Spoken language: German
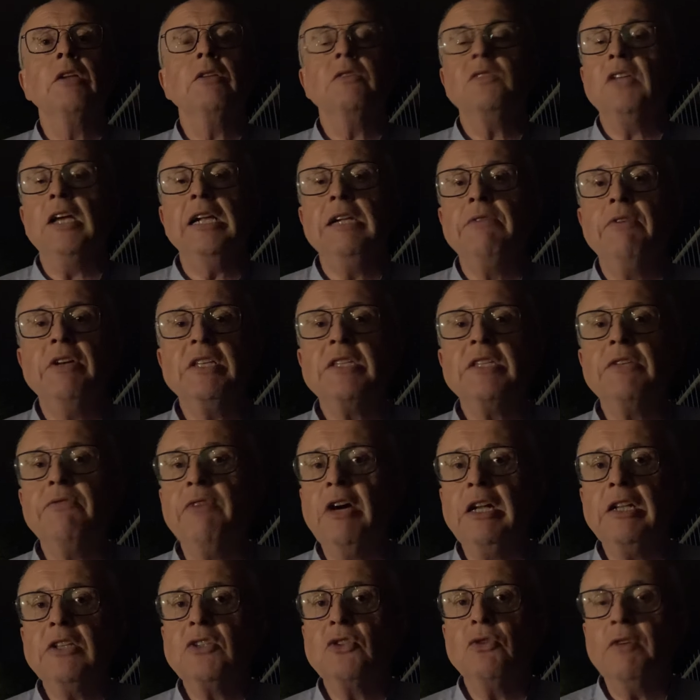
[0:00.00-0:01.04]
Teilweise war
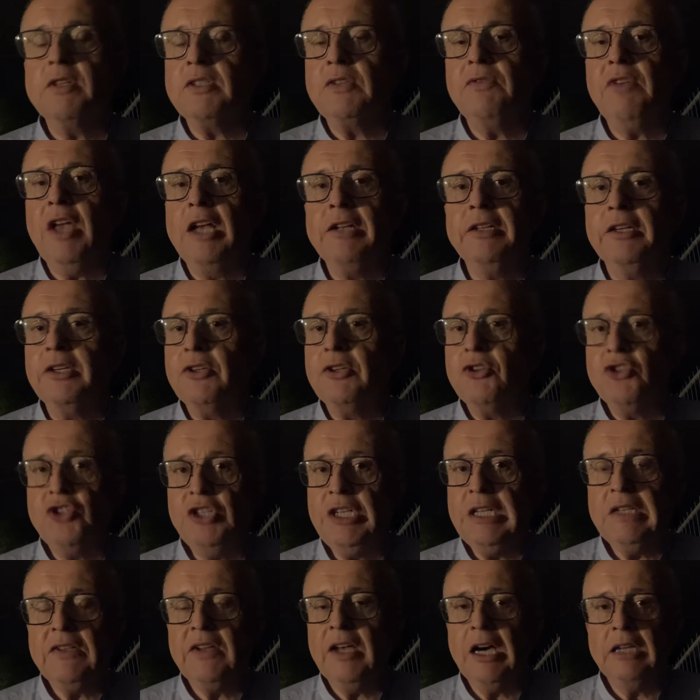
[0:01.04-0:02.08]
das so was wie eine
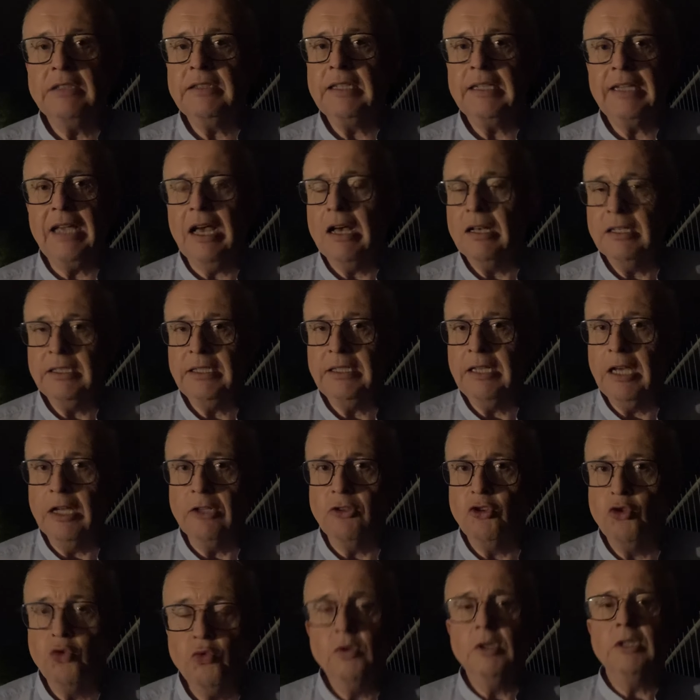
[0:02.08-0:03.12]

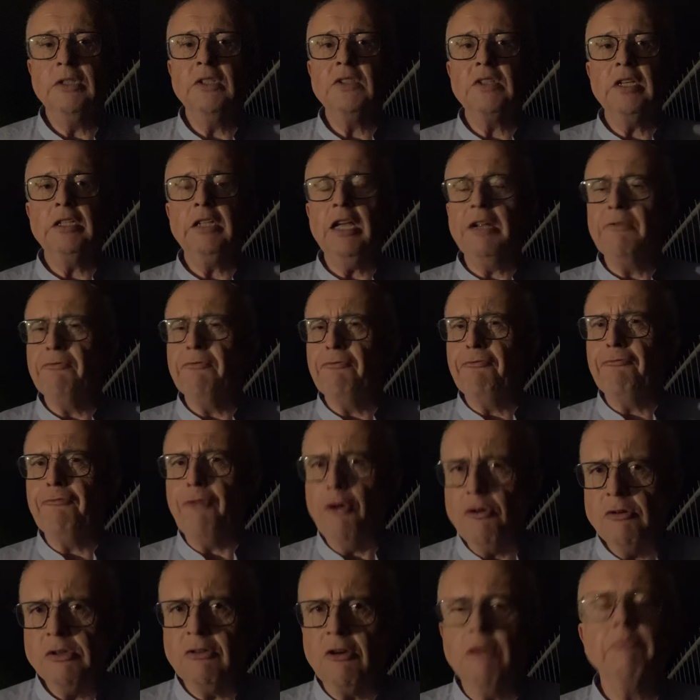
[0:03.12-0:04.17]
Regietheater-Karikatur. Das hat einen
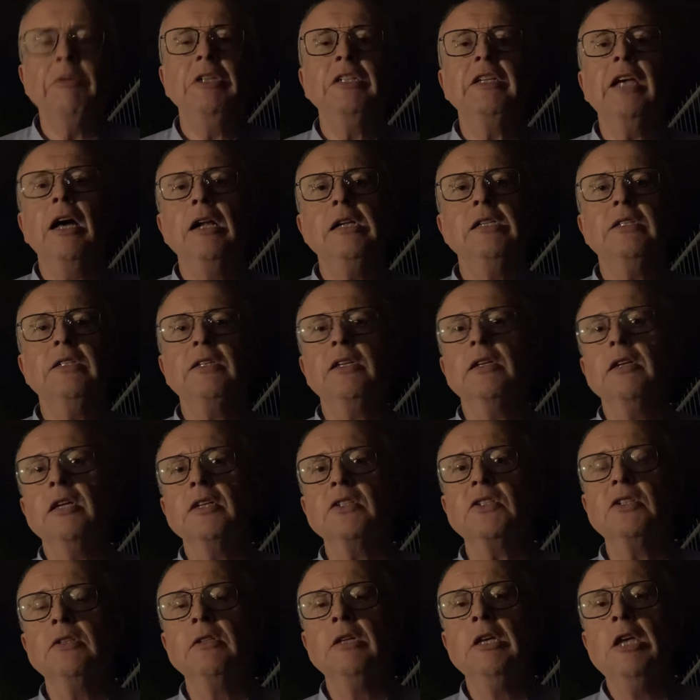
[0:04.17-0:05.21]
vollkommen kalt
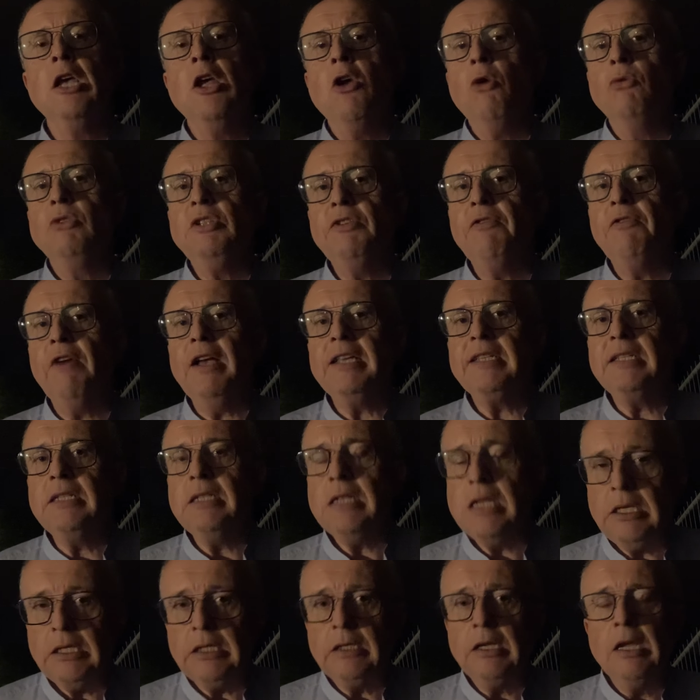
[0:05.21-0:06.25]
gelassen. Und ich weiß
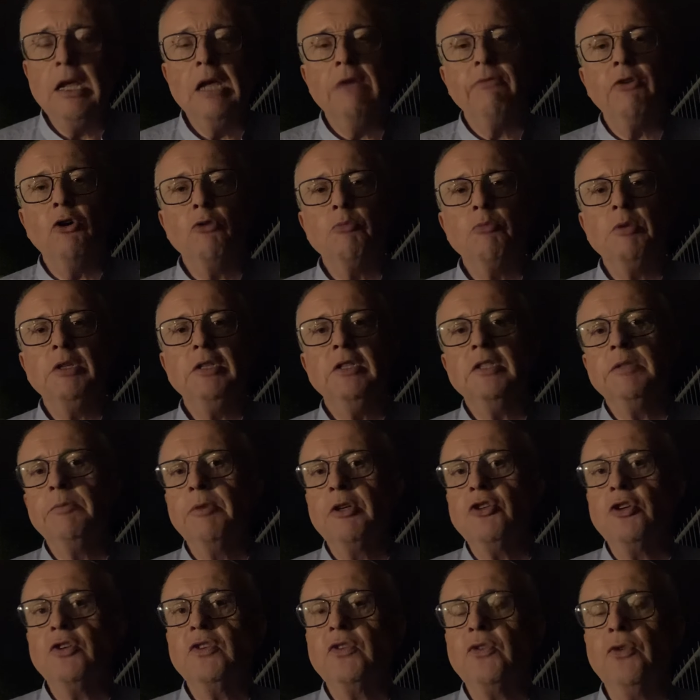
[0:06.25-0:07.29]
nicht, warum man diesem
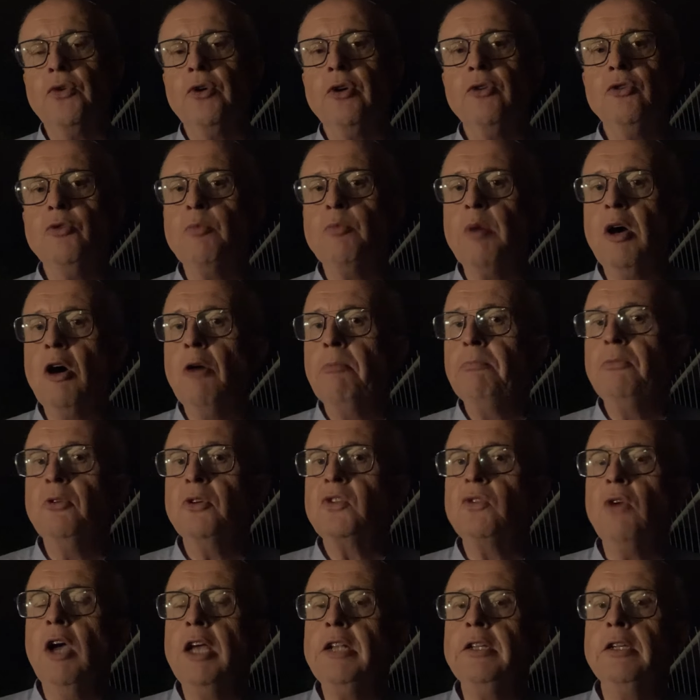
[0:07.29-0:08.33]
Regisseur überhaupt noch
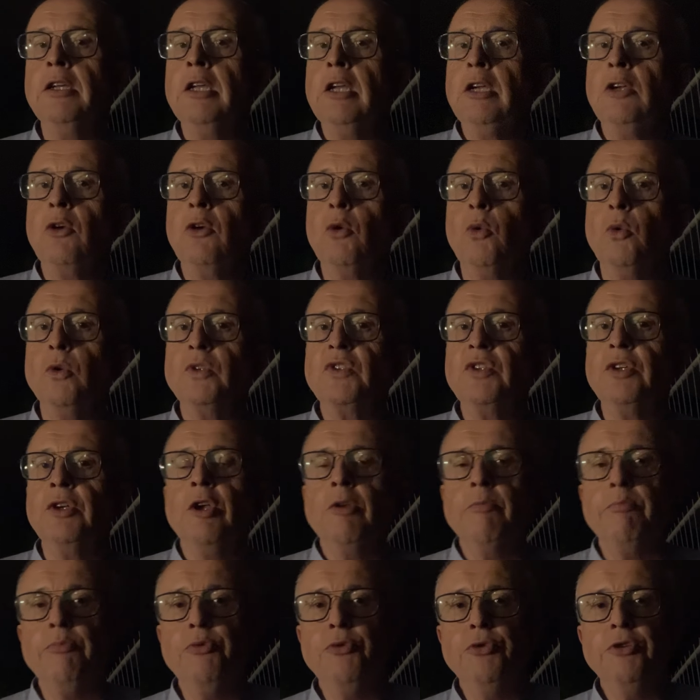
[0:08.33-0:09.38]
so eine große
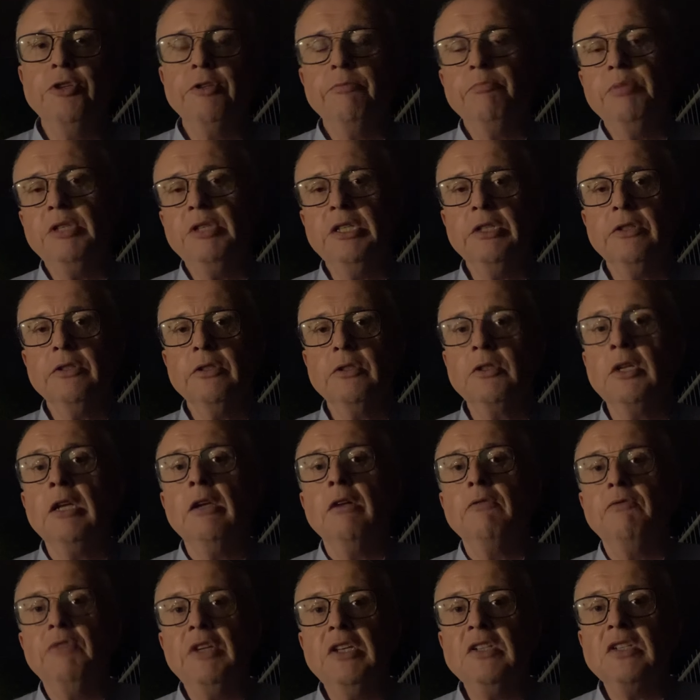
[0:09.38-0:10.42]
Bühne bietet.
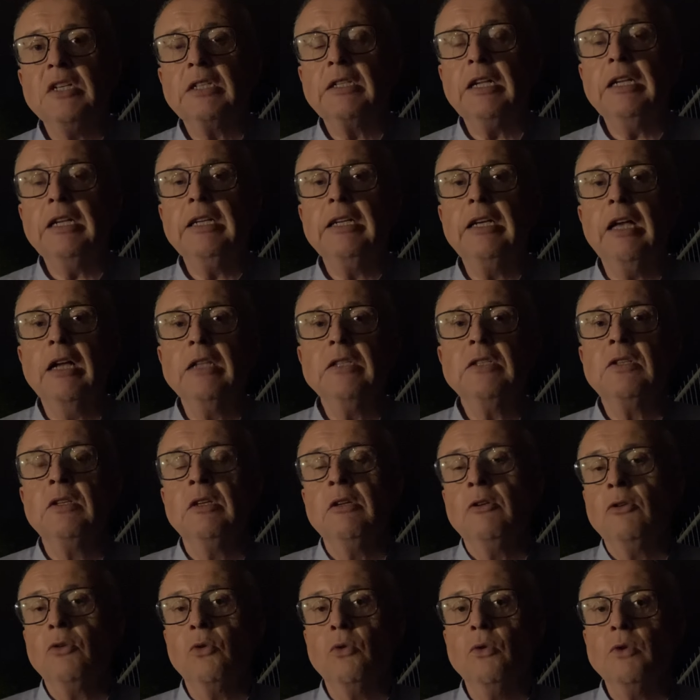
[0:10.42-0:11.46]
Wie gesagt, eine ganz
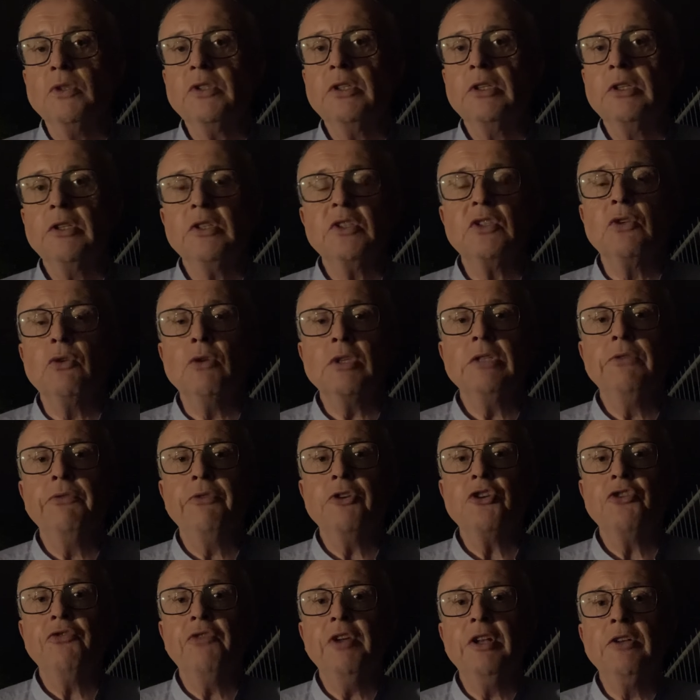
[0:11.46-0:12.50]
große
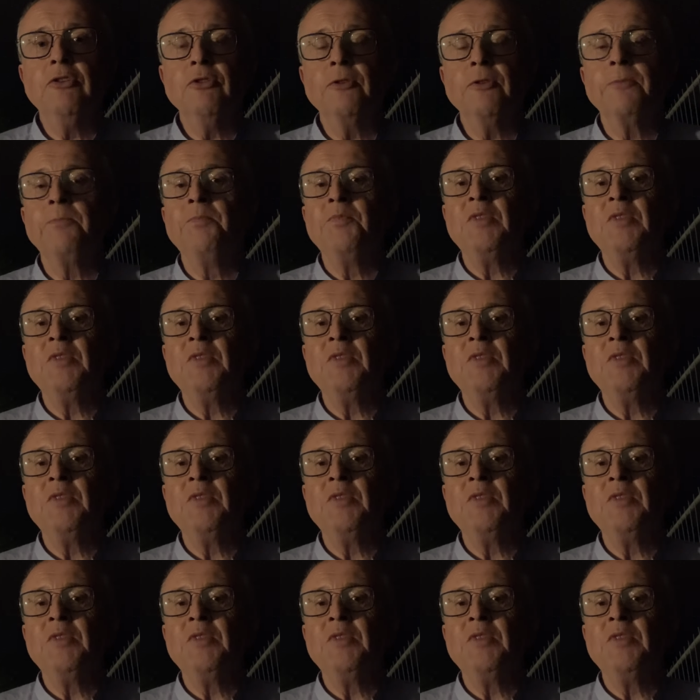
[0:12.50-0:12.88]
Ressourcenverschwendung.